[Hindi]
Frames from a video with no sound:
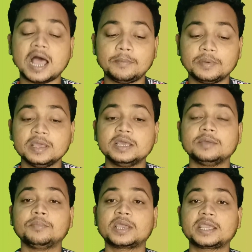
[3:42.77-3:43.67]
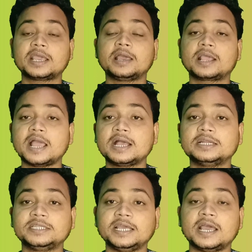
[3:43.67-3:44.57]
आप क्या क्या
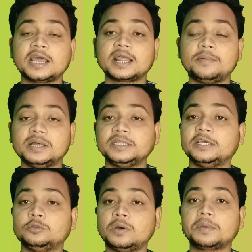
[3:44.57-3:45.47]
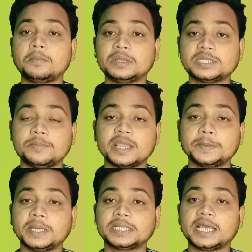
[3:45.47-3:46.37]
करते हैं अगर कमाते हैं तो आपका पैसा
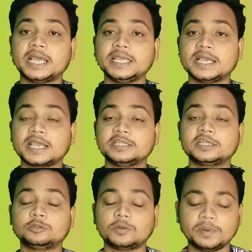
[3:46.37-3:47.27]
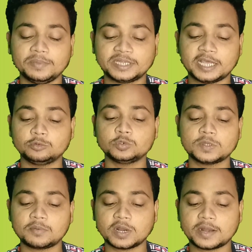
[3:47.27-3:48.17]
बैंक में आता है या कैश के तौर पर मिलता है तो वो
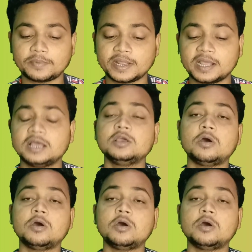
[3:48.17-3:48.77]
सब करना पड़ेगा